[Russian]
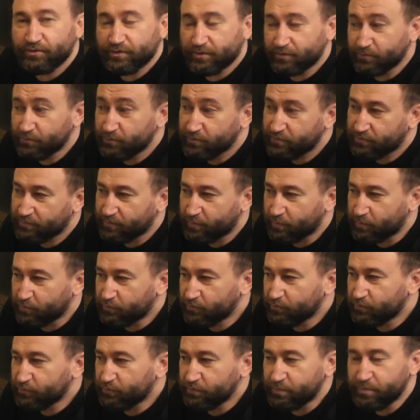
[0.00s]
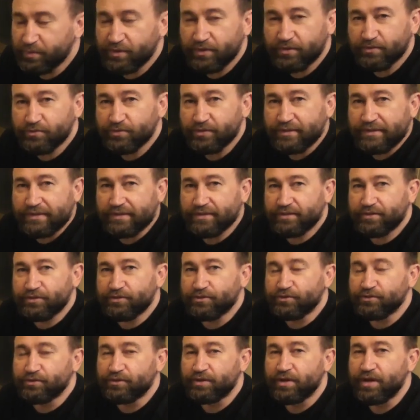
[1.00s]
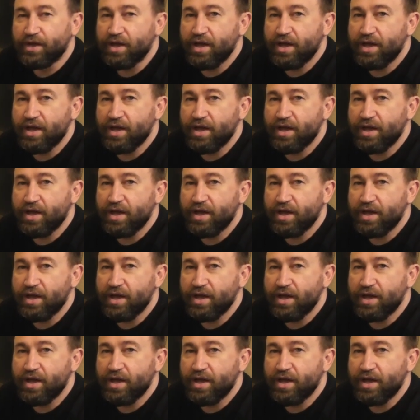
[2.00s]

а ну свободную биоэнергию.